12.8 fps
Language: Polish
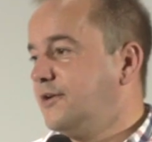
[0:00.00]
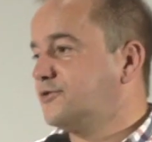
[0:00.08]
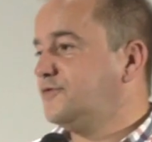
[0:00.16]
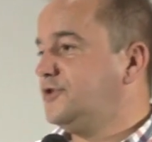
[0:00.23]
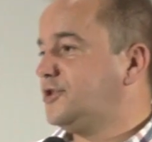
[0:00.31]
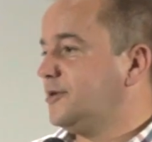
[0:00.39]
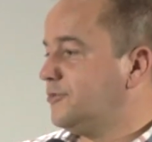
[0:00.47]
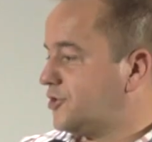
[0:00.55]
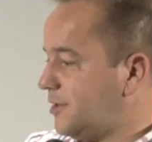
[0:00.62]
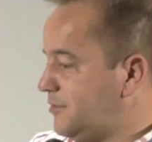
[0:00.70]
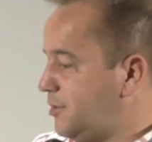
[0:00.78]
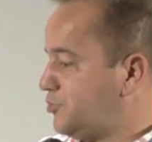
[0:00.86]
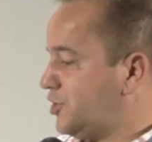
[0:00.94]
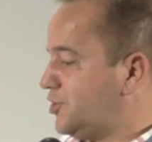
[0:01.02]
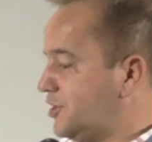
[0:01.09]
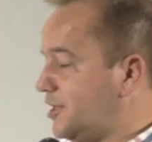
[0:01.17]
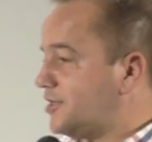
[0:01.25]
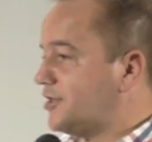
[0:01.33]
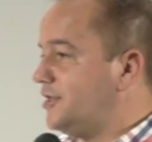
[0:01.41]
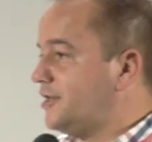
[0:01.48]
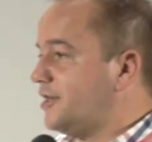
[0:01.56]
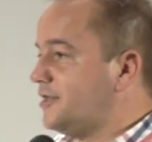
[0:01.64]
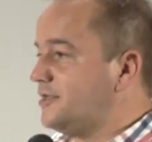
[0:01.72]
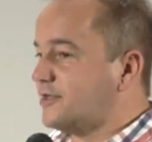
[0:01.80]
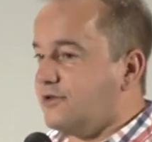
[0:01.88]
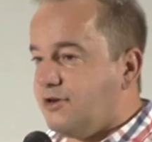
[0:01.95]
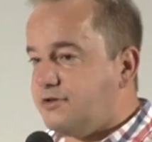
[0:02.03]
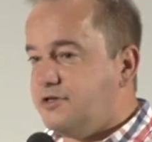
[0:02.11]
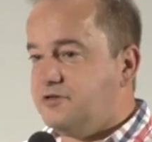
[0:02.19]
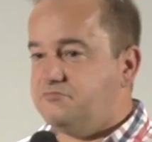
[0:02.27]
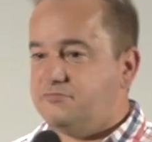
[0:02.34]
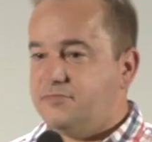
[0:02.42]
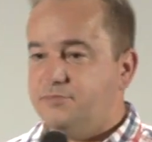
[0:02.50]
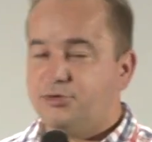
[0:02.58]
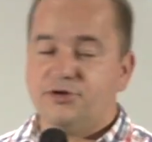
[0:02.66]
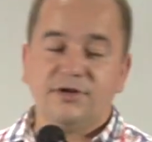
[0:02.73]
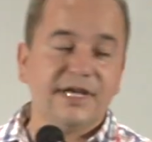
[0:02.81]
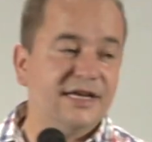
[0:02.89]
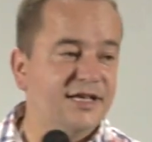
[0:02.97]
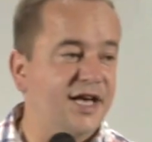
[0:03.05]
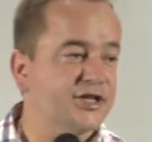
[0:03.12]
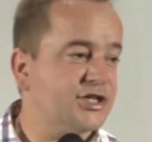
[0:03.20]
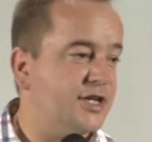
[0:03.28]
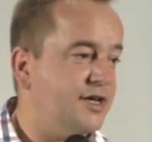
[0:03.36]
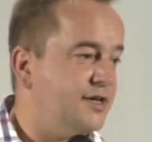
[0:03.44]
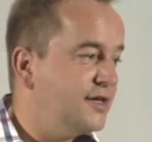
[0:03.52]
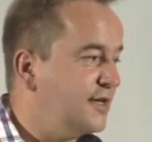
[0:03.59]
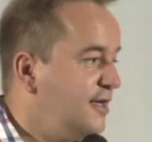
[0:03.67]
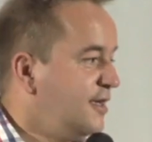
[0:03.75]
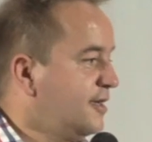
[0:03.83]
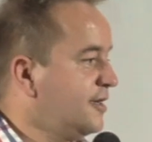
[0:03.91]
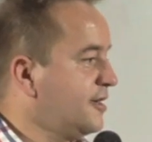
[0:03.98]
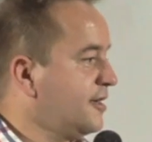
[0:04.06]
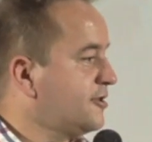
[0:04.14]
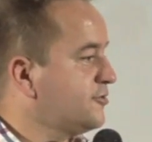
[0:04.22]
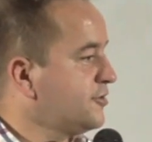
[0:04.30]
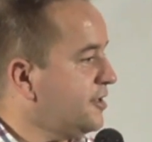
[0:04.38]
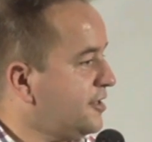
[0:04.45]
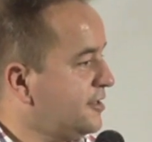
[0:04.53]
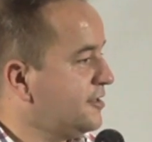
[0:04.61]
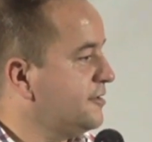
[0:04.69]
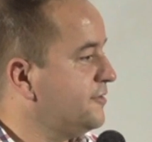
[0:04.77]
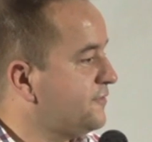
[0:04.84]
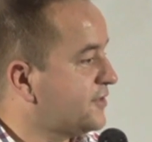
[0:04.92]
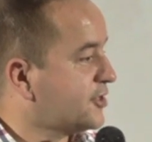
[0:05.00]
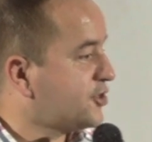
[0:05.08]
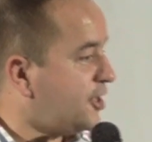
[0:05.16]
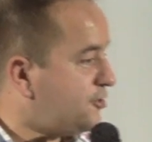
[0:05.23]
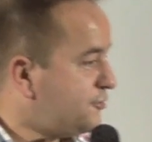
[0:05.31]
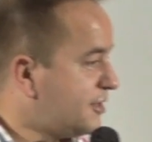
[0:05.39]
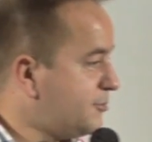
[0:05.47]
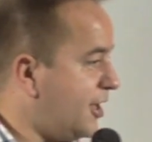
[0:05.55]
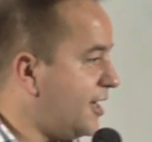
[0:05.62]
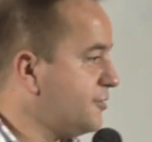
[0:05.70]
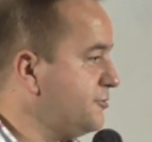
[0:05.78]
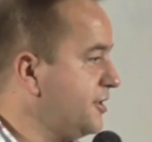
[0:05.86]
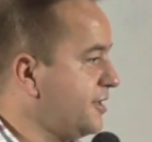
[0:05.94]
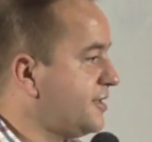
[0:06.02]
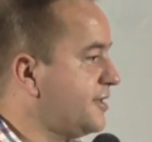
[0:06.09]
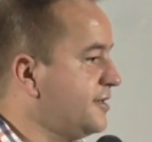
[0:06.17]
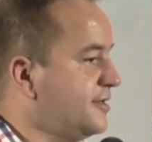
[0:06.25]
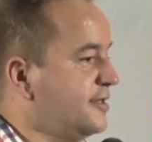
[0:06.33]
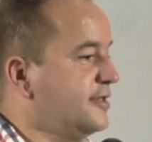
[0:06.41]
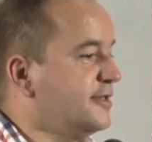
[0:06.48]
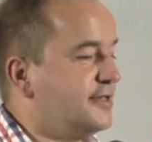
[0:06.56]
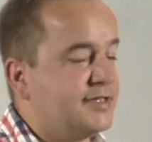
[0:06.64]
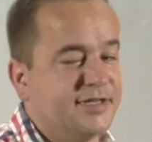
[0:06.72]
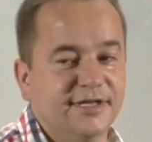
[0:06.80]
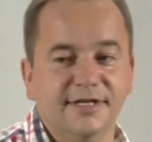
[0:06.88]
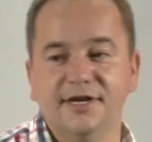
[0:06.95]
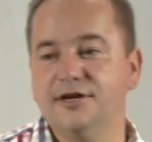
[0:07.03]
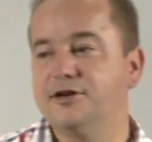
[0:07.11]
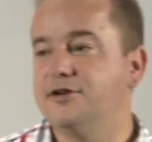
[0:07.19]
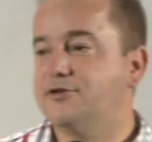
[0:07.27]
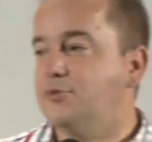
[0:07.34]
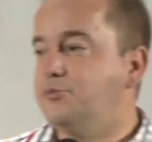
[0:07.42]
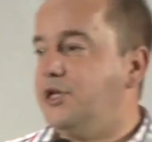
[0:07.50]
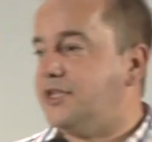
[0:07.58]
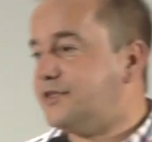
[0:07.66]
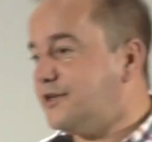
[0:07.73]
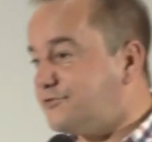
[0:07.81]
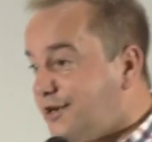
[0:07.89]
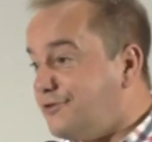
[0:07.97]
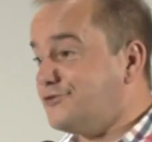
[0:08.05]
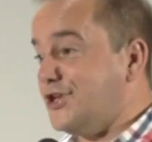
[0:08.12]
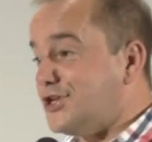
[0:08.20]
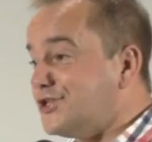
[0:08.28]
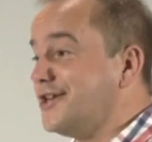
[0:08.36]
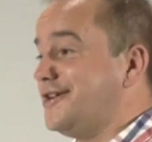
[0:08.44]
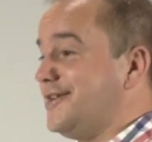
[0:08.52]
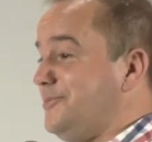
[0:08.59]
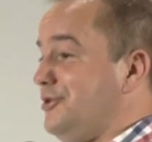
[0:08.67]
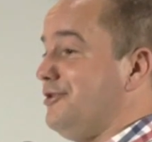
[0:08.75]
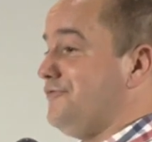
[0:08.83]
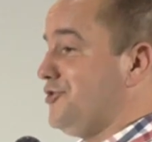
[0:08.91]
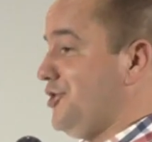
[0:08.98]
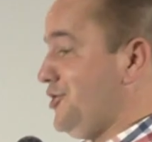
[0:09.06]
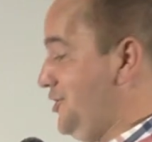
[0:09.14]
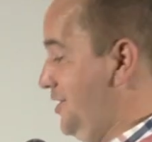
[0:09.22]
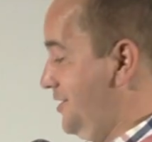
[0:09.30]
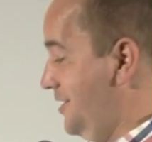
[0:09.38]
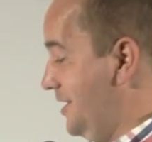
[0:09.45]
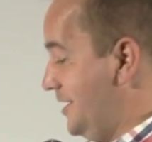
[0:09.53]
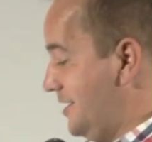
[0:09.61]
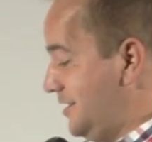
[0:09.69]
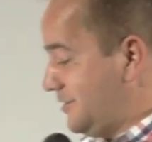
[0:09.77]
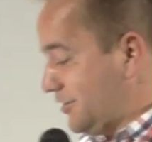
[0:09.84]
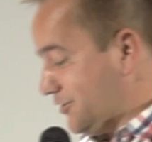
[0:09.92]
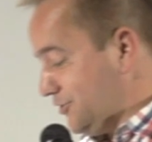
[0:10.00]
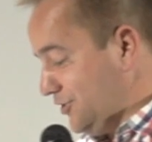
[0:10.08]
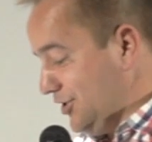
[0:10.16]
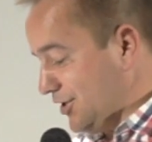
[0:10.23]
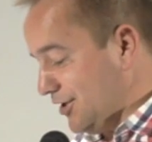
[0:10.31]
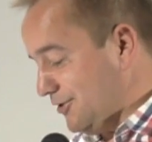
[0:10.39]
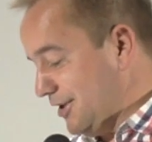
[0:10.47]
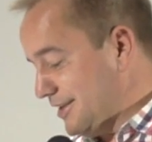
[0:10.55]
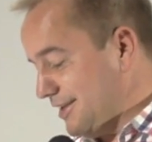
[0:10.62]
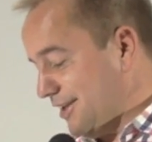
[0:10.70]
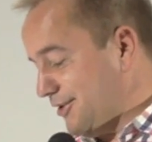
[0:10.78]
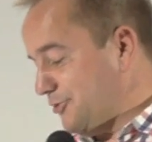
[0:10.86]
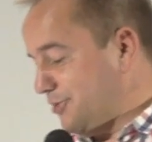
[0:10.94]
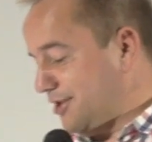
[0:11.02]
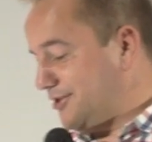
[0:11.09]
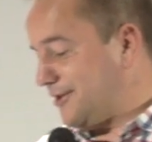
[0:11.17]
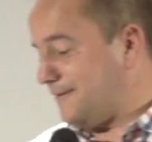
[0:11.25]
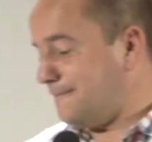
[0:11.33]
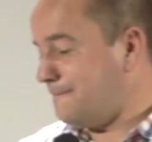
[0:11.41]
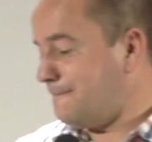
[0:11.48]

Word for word: Oczywiście możemy przeczytać kilka historii proroka Eliasza, e, który wskrzesił zmarłych e, syna kobiety, która go też nakarmiła wcześniej. To coś dzisiaj o jedzeniu będzie.